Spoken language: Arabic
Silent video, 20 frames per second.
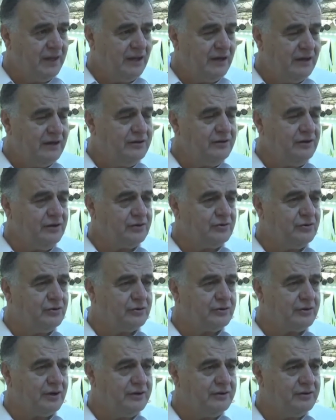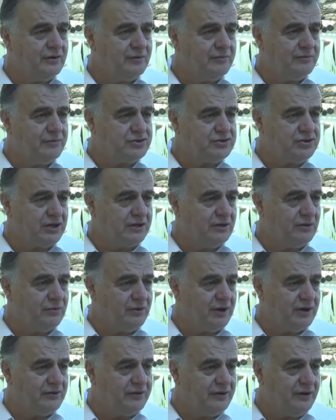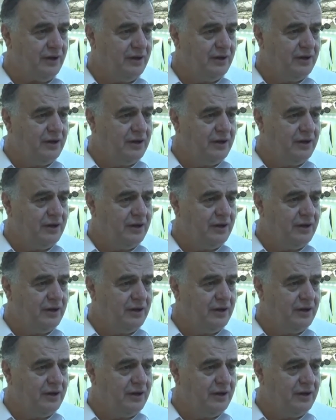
اللي يحكوا رأيهم بشكل واضح